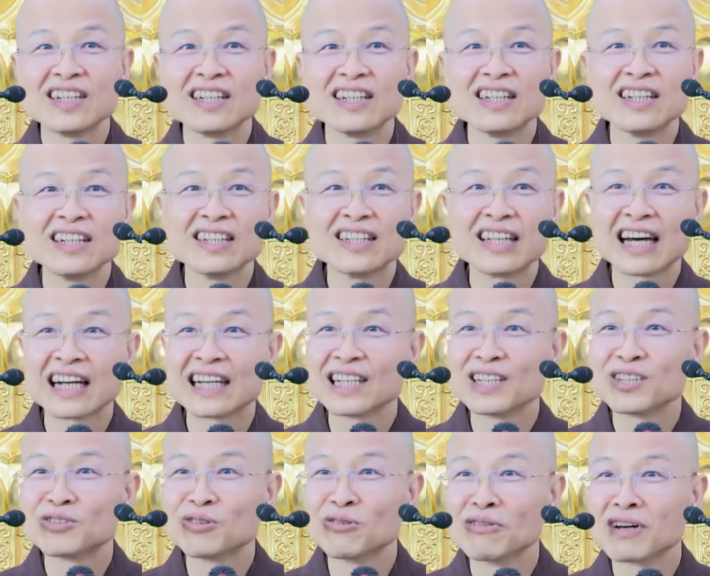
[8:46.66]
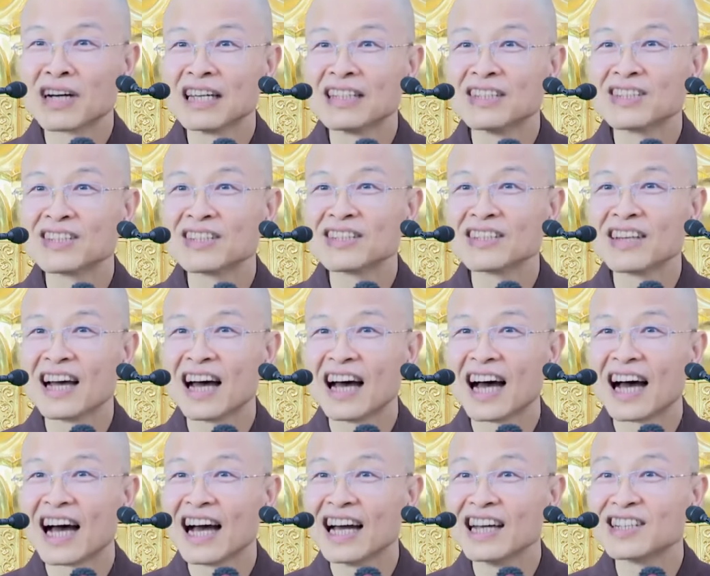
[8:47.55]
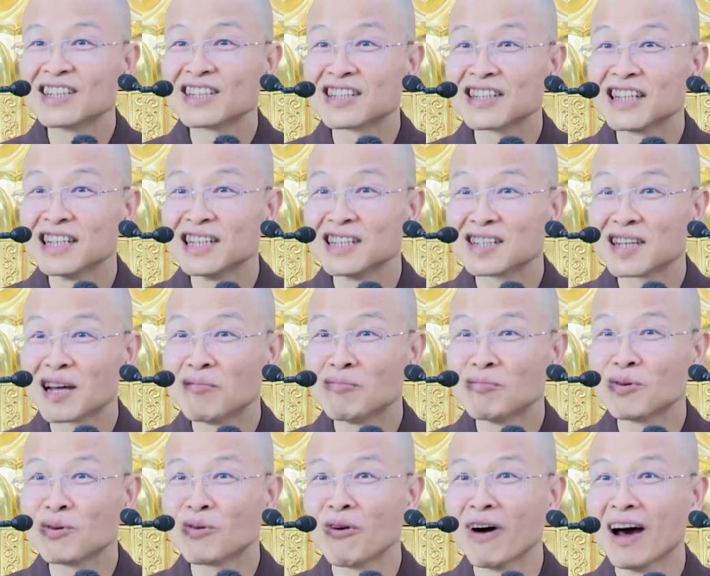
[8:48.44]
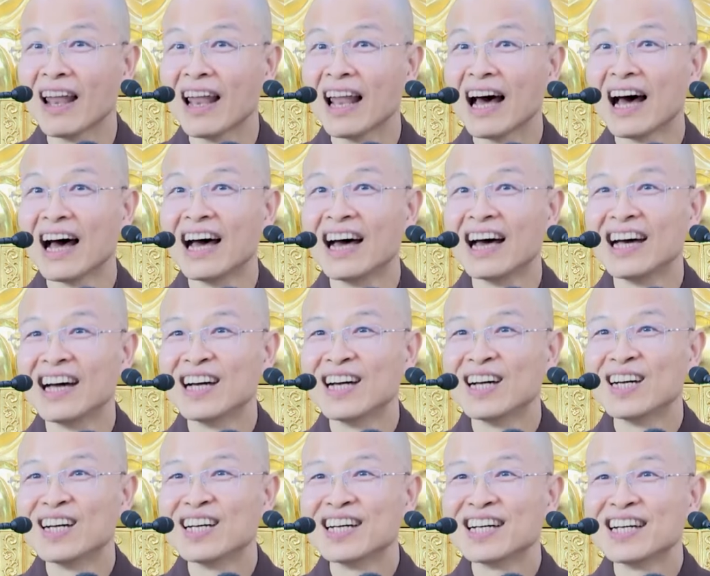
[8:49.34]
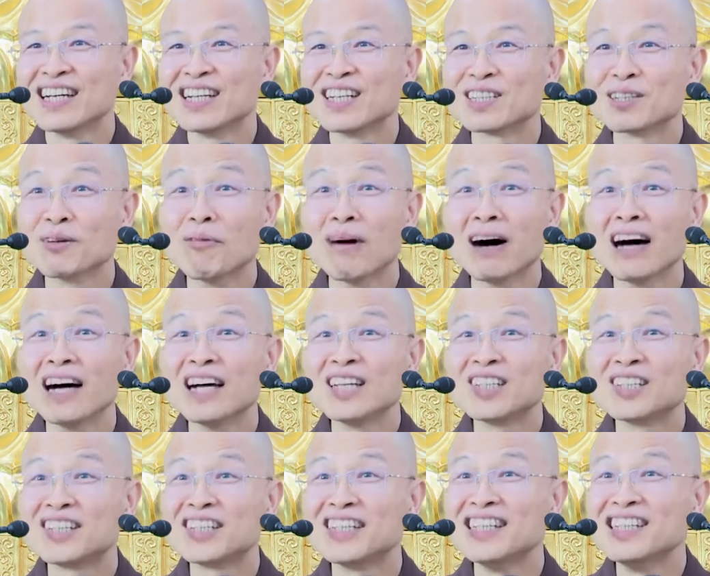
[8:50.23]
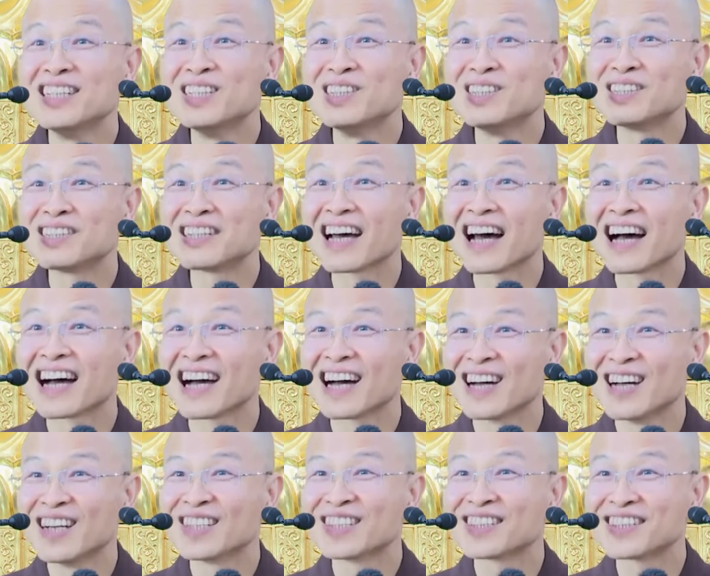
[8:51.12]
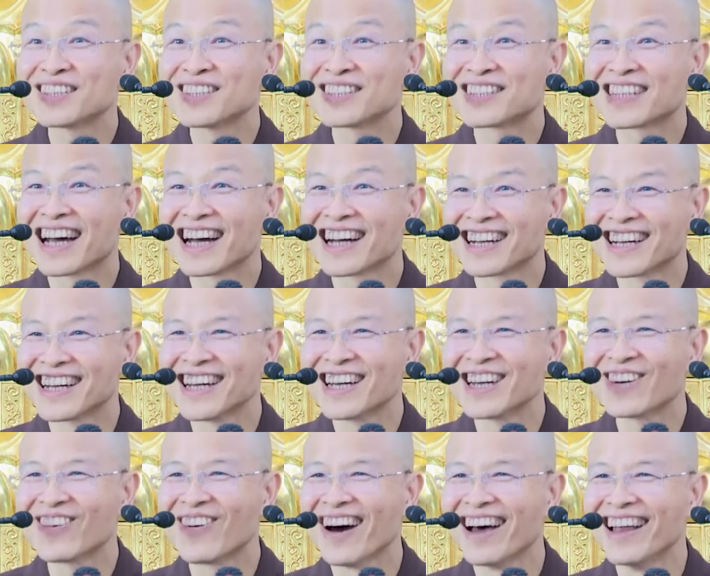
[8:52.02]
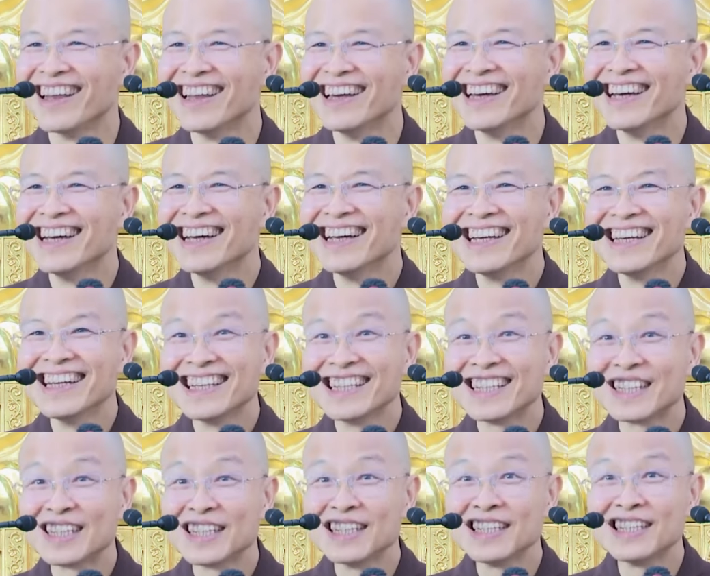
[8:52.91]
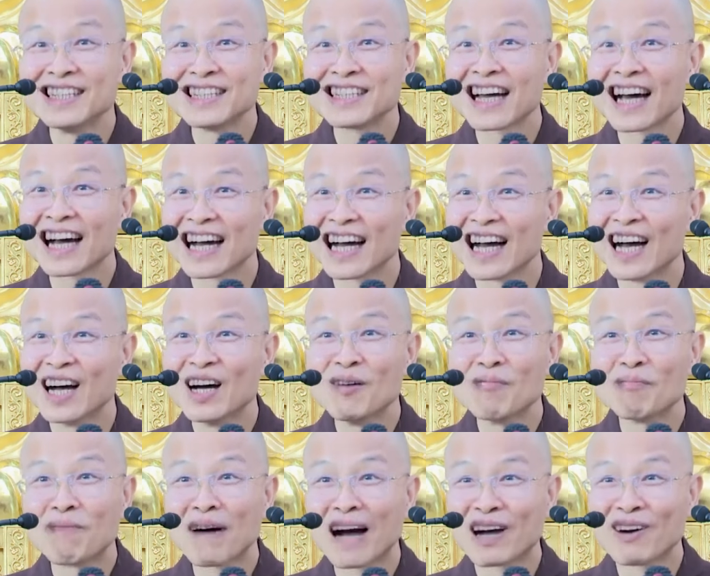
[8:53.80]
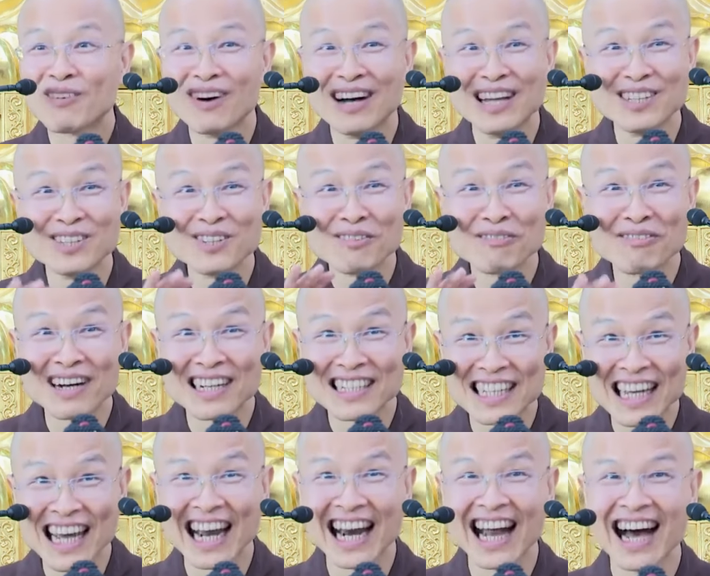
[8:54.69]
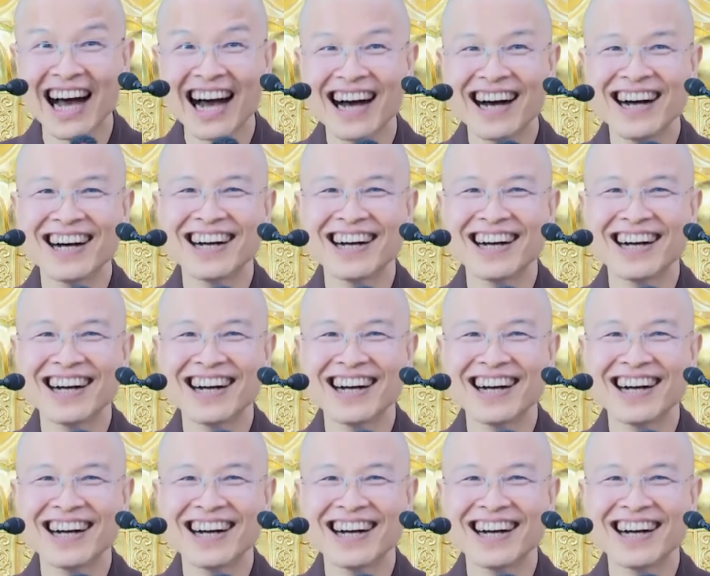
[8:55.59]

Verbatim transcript: 你当了总干事啊，还是可以三不管啊。什么心上、事上可以管，心上啊，办完就放下了。